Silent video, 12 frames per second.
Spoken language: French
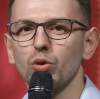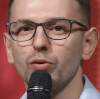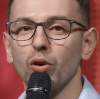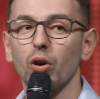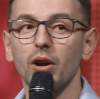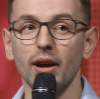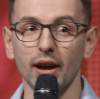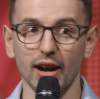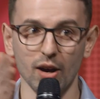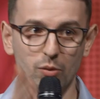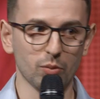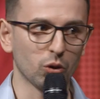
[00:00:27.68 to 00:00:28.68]
du vent
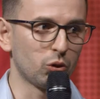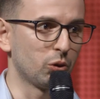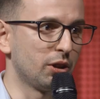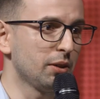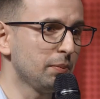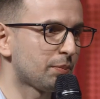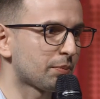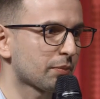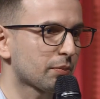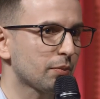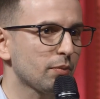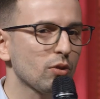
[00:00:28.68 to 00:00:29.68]
à un moment donné,
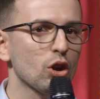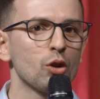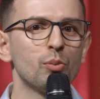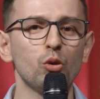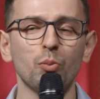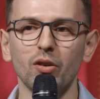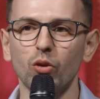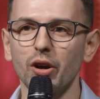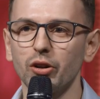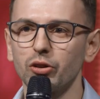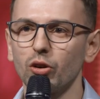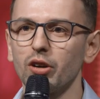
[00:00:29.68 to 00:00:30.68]
pour
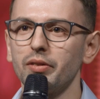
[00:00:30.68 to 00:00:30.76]
prévoir le temps